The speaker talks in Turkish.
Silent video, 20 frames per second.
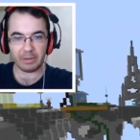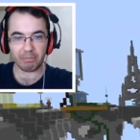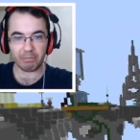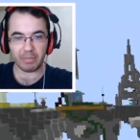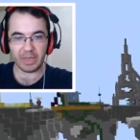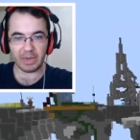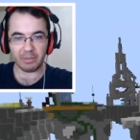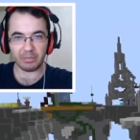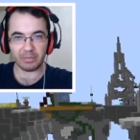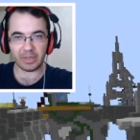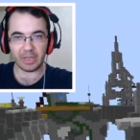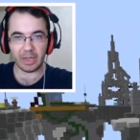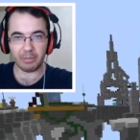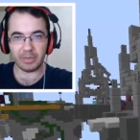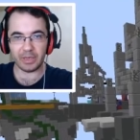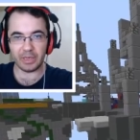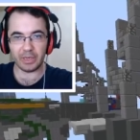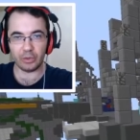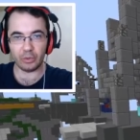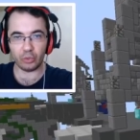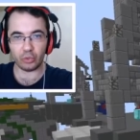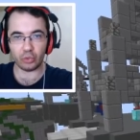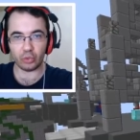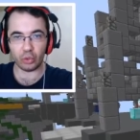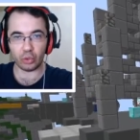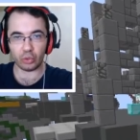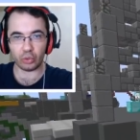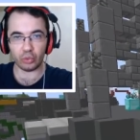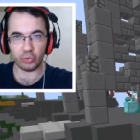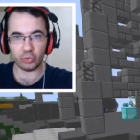Benim tahmini
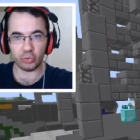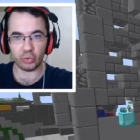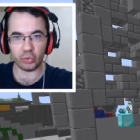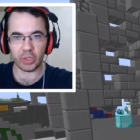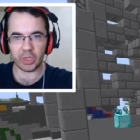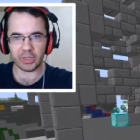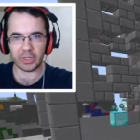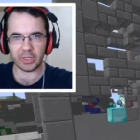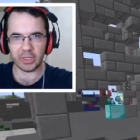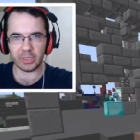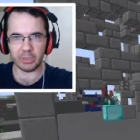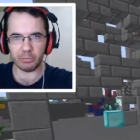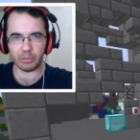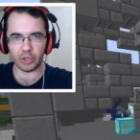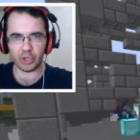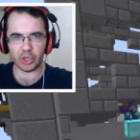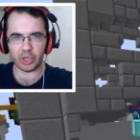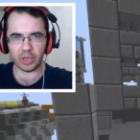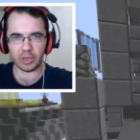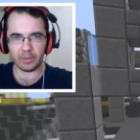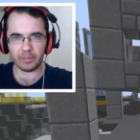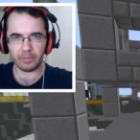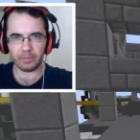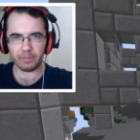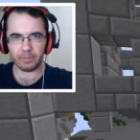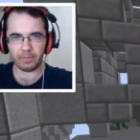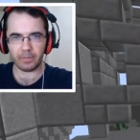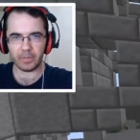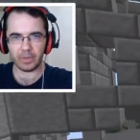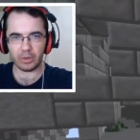3-4 gün sürer dediğim işi
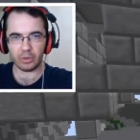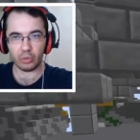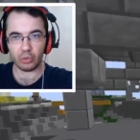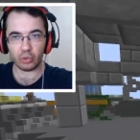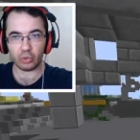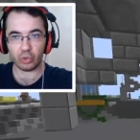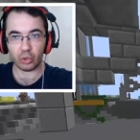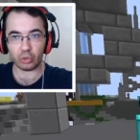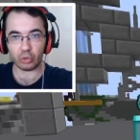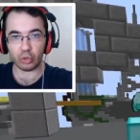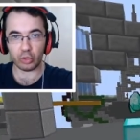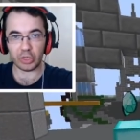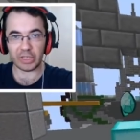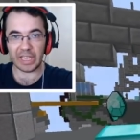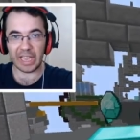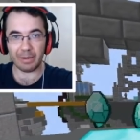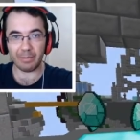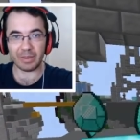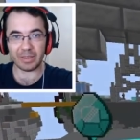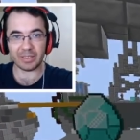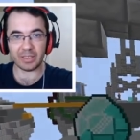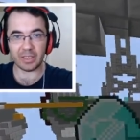3-4 gün gelmez